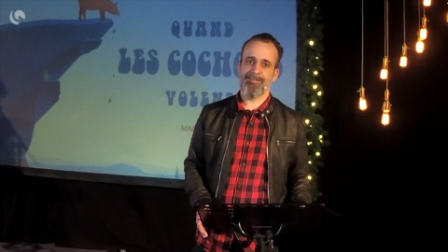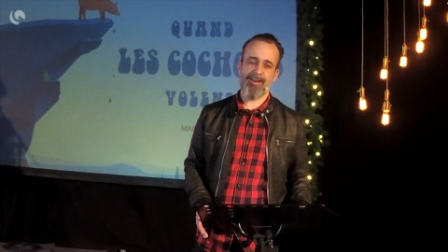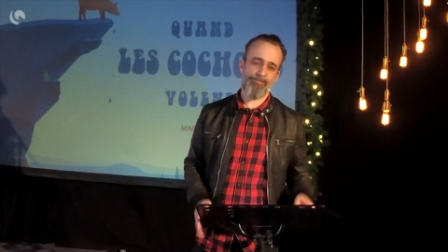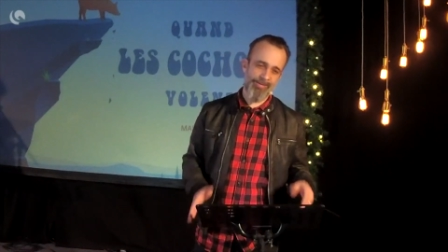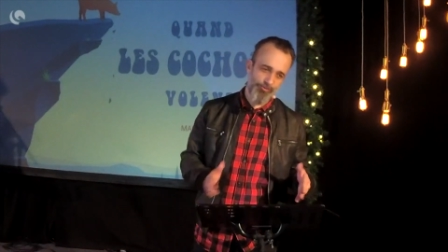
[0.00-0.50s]
à
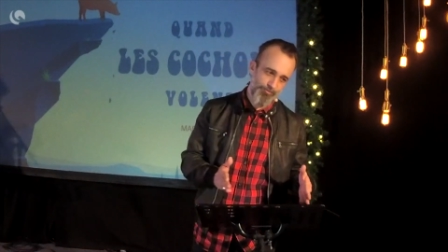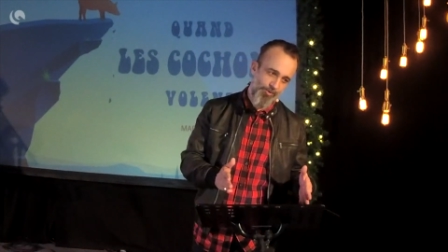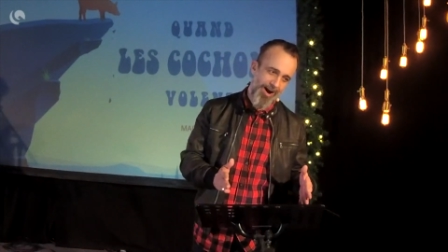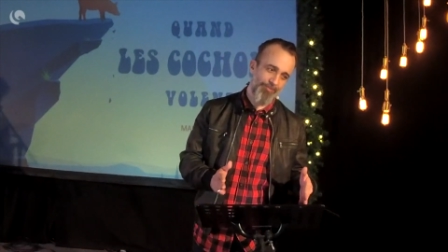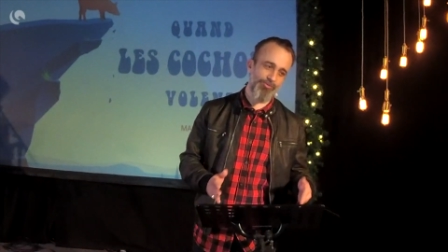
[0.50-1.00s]
la fin du
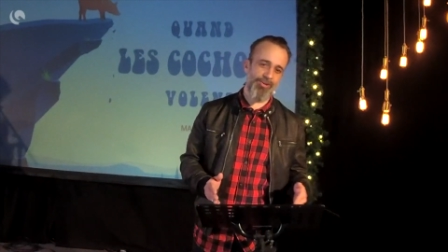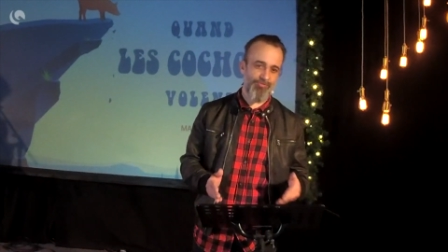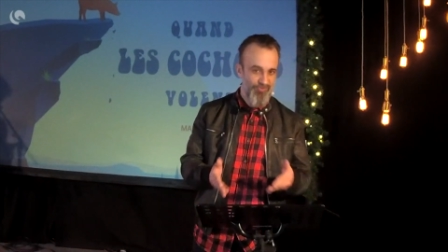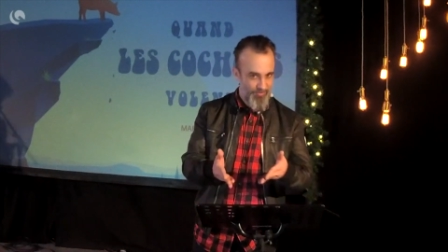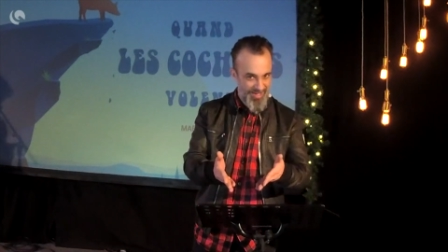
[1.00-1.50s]
mois,
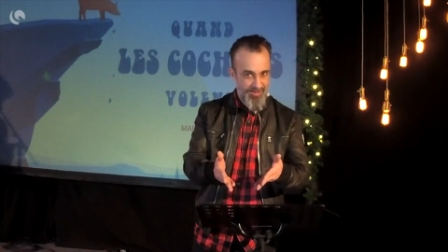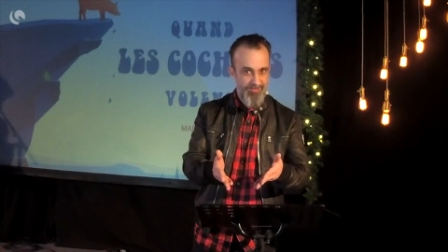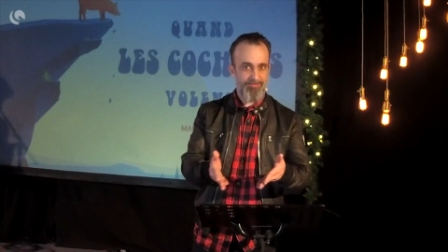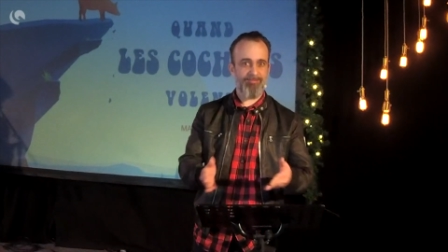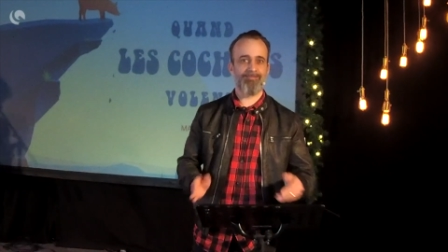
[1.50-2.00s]
donne 2000.
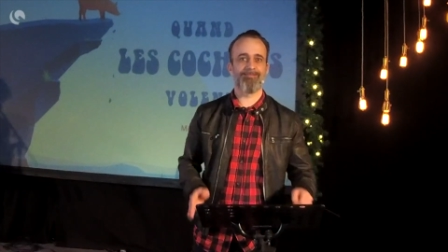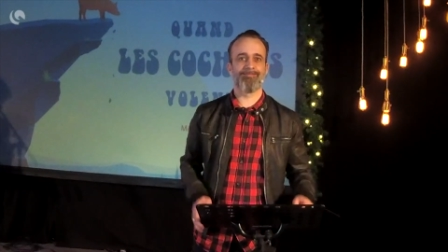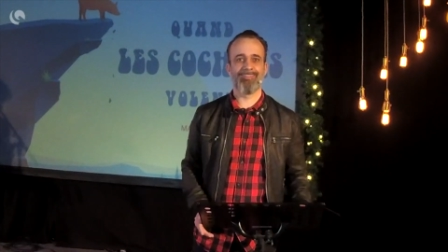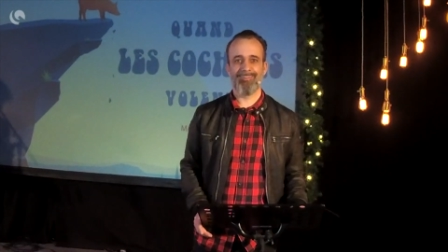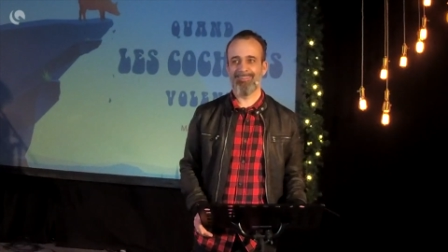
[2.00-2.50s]

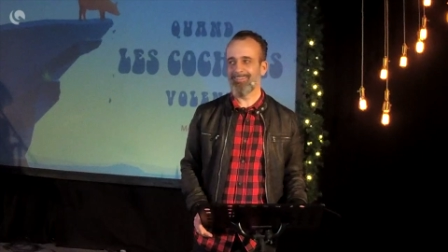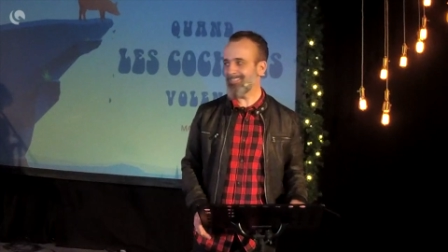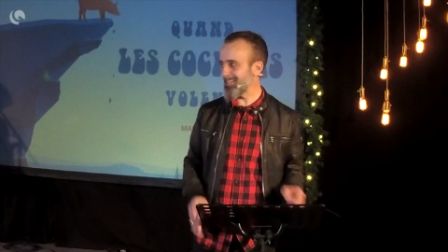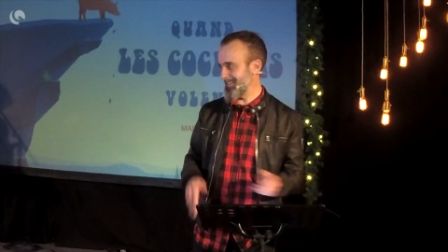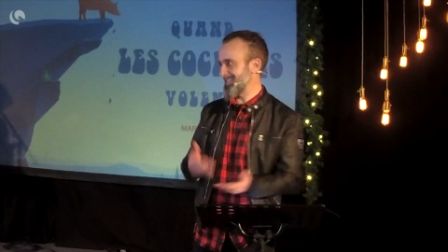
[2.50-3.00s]

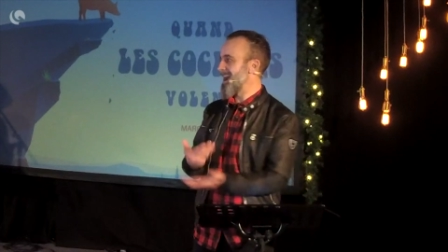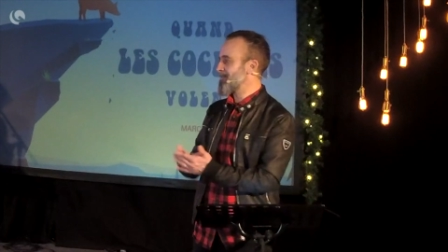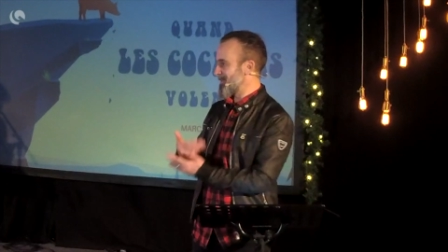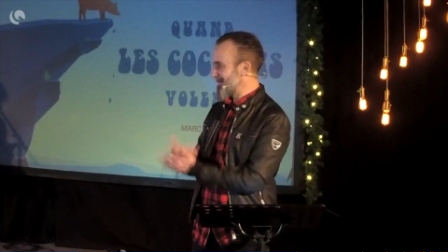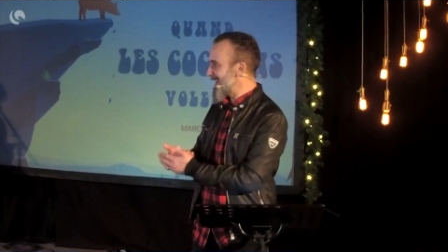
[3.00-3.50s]
Tu il y a
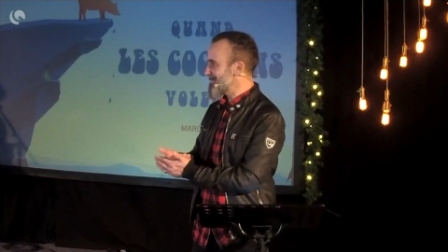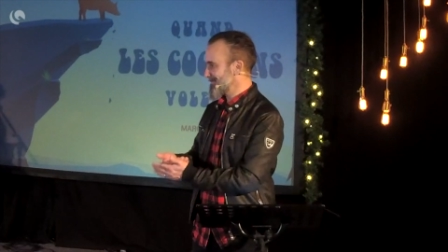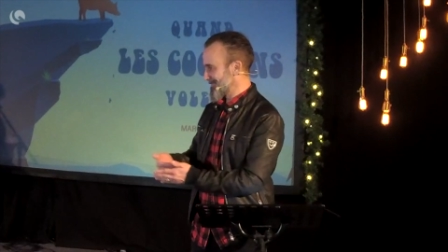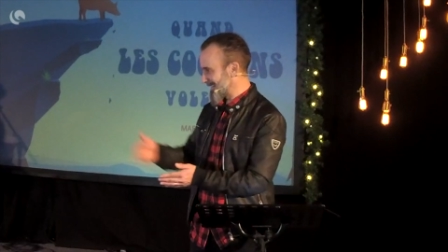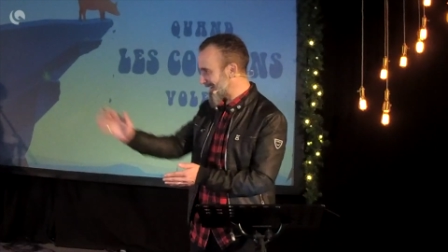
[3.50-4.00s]
un
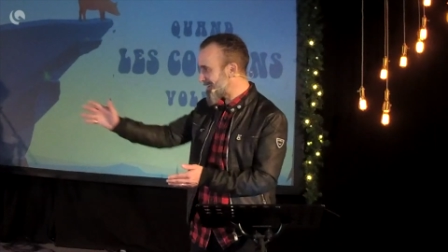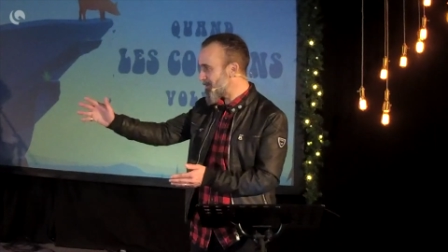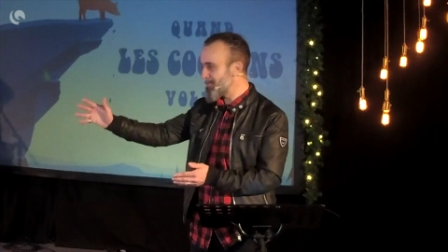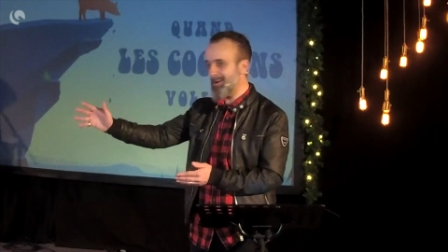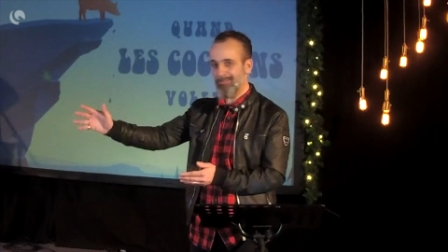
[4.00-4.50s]
problème. T'es
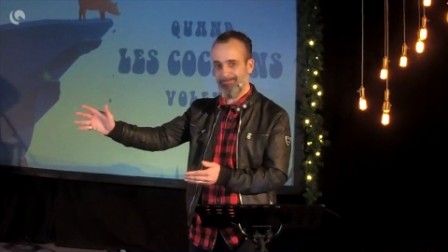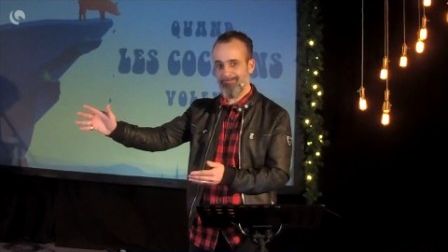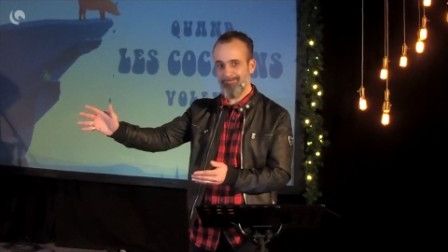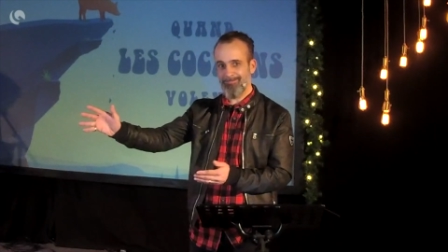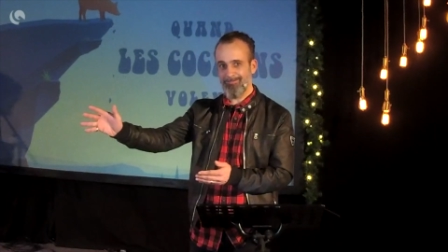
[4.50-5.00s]
d'accord ou pas
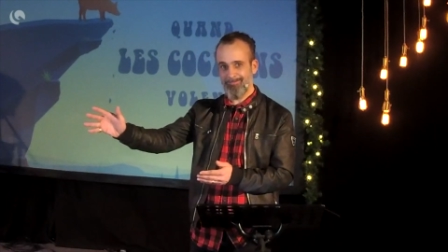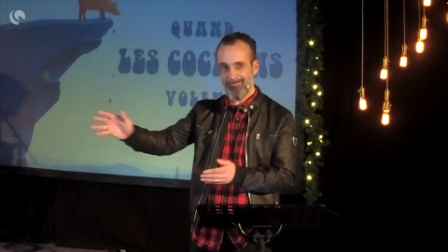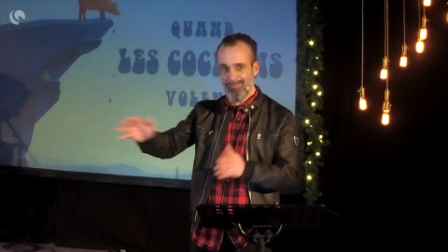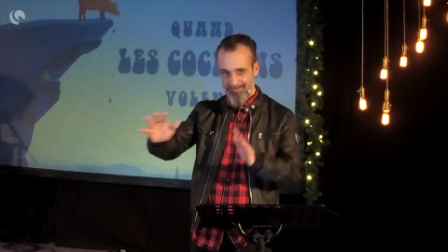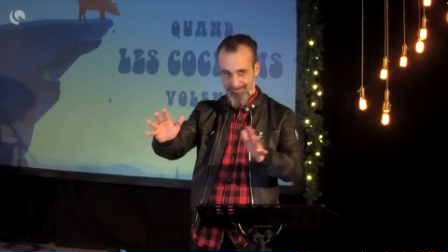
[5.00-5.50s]

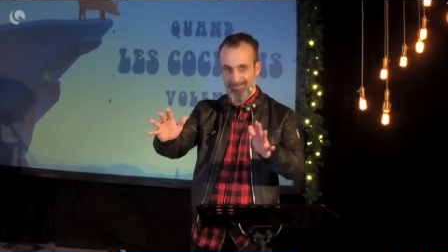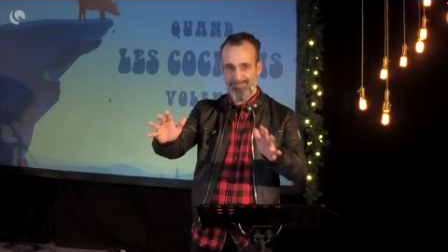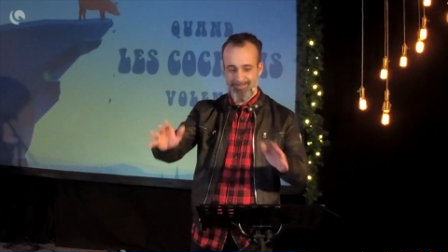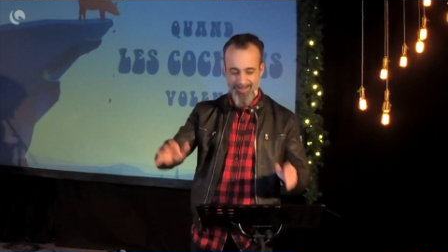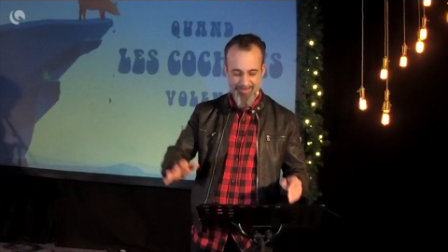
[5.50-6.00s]

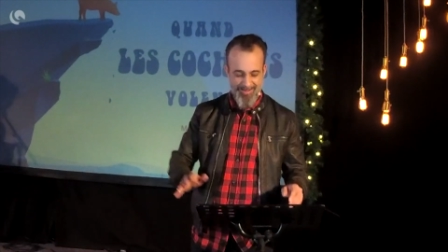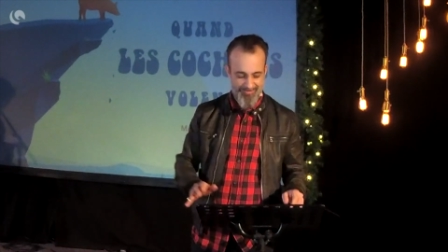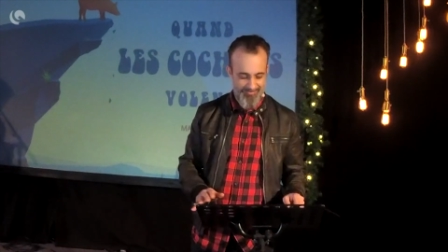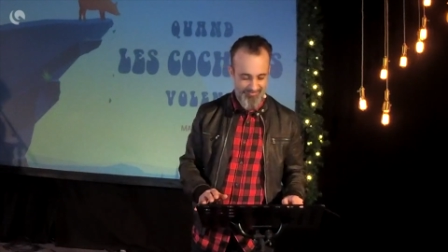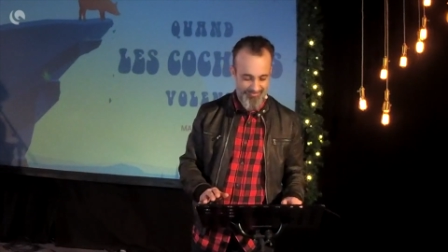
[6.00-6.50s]

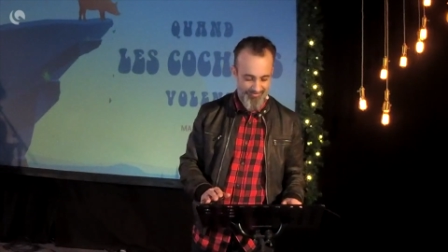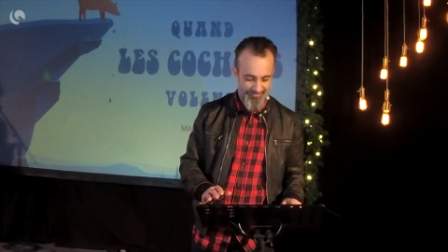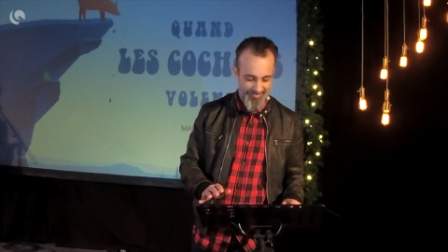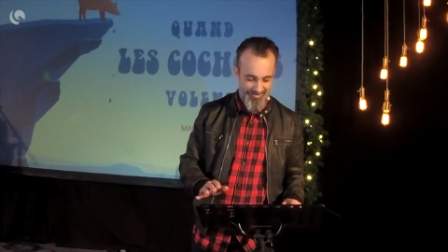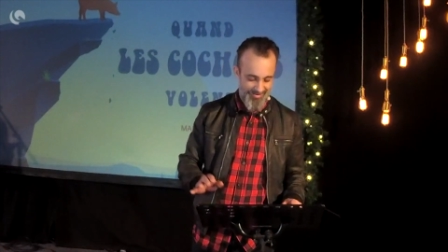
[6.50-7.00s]
Amen.
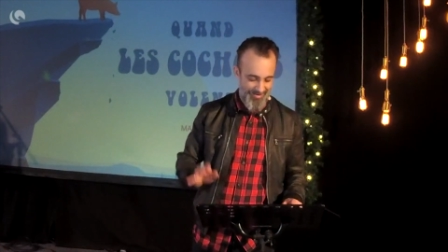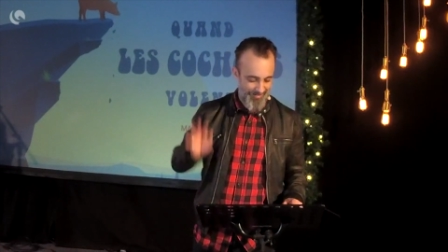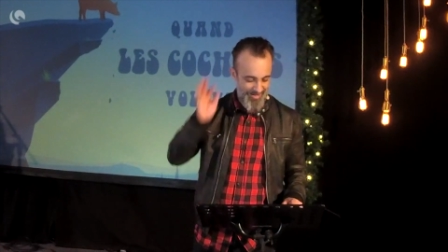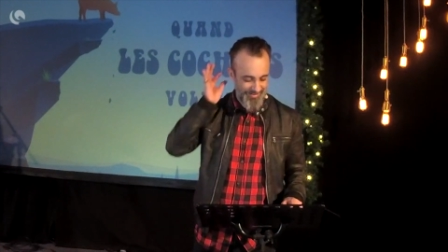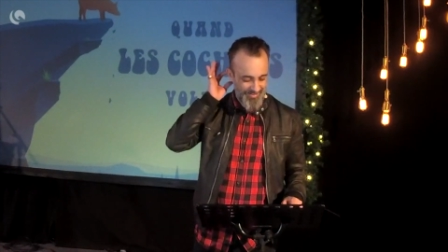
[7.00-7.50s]
Amen. Si,